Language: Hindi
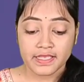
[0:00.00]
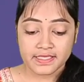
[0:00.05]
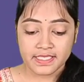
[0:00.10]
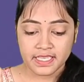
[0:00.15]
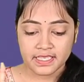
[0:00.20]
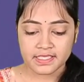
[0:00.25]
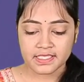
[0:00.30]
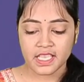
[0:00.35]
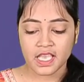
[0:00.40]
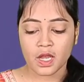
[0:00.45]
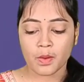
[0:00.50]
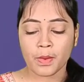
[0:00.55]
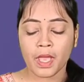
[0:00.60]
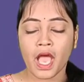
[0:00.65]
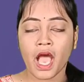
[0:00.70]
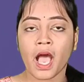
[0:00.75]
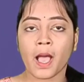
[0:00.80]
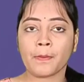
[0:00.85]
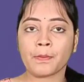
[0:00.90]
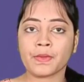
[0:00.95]
सिक्स ईयर में
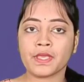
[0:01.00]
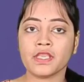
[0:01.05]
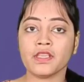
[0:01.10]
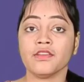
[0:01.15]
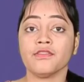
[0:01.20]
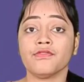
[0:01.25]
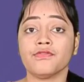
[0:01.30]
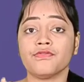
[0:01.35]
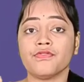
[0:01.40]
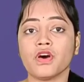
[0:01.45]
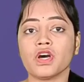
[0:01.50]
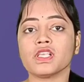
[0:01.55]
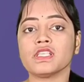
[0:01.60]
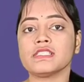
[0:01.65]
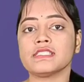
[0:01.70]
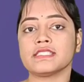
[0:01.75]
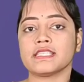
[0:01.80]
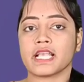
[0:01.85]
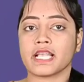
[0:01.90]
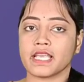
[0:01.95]
आपकी
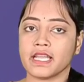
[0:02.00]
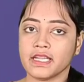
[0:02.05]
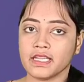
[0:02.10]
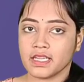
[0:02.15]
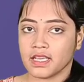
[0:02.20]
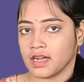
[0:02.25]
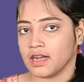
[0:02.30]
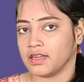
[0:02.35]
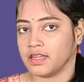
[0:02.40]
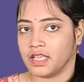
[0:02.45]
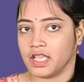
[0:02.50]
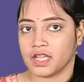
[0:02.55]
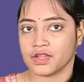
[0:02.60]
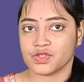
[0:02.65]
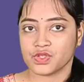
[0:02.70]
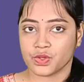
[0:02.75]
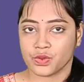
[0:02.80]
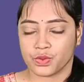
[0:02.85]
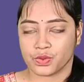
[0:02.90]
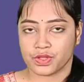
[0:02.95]
फर्स्ट सेकेंड थर्ड ईयर
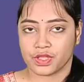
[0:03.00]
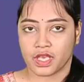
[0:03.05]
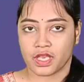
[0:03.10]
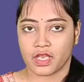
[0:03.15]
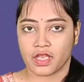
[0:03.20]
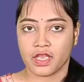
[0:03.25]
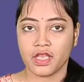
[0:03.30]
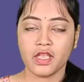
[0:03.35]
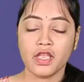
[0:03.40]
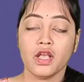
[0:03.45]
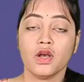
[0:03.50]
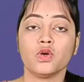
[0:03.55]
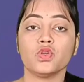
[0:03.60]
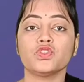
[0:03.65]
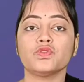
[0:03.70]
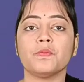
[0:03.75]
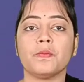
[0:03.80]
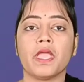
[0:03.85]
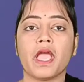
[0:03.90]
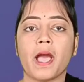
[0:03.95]
जो होता है
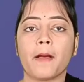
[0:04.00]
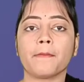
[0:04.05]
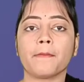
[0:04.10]
उसमें